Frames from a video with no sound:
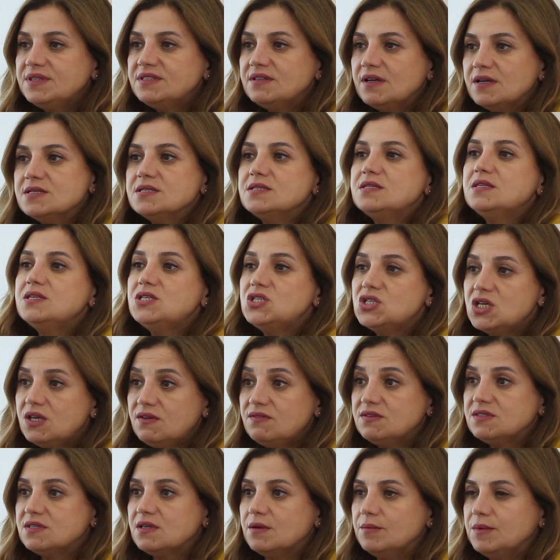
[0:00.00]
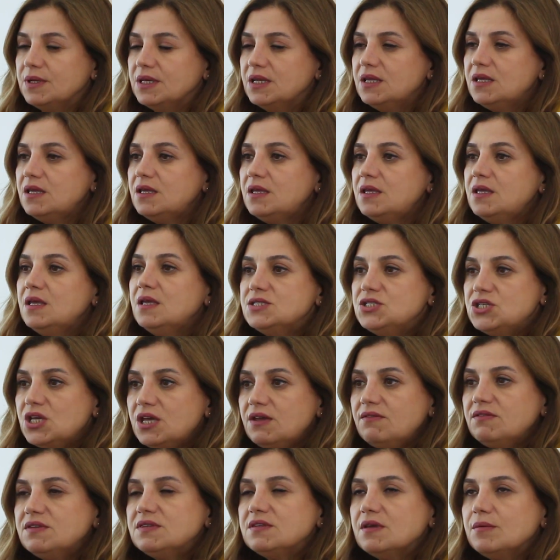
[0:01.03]
bir tanesi de C vitamini.
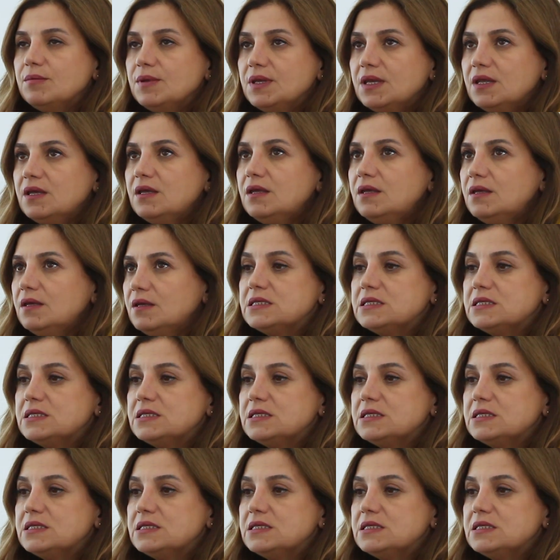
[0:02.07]
C vitamini